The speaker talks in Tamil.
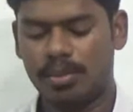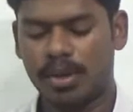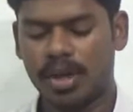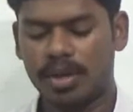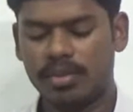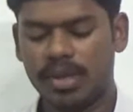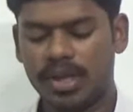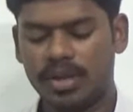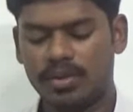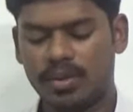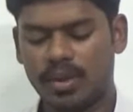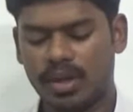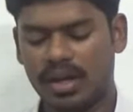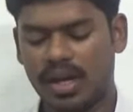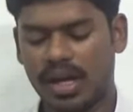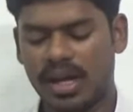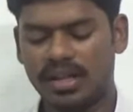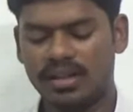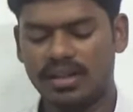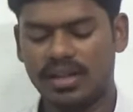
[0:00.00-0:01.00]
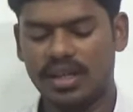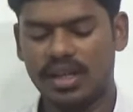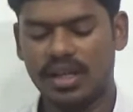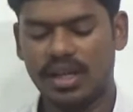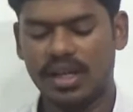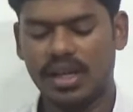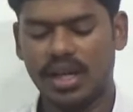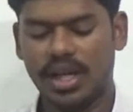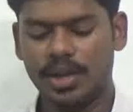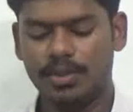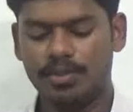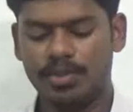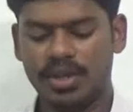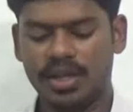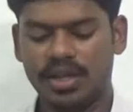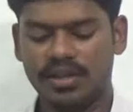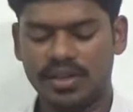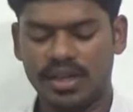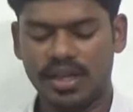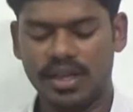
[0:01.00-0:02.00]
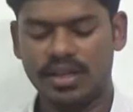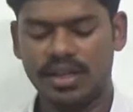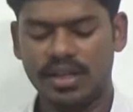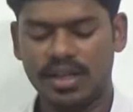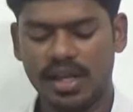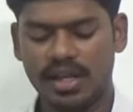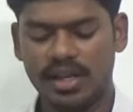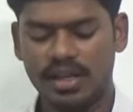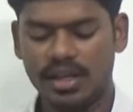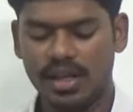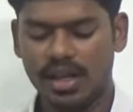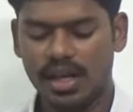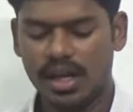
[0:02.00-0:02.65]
பரமேஸ்வரன் அகத்தியரை அனுப்பிய செய்தியை